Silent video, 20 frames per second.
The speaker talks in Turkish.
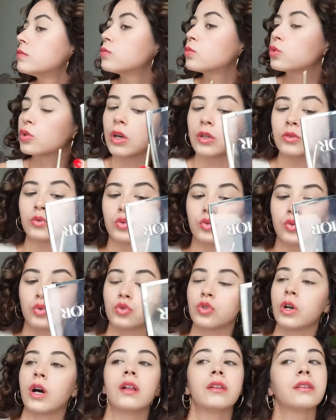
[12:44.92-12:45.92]
Bu daha
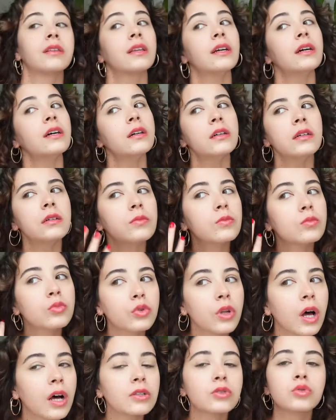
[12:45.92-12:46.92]
turuncu altlı.
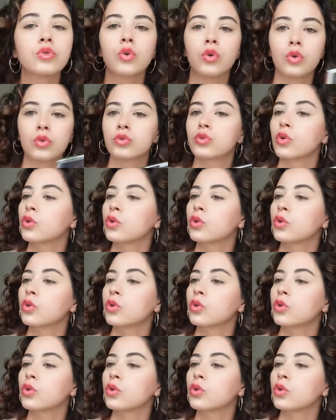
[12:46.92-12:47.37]
Bu daha soğuk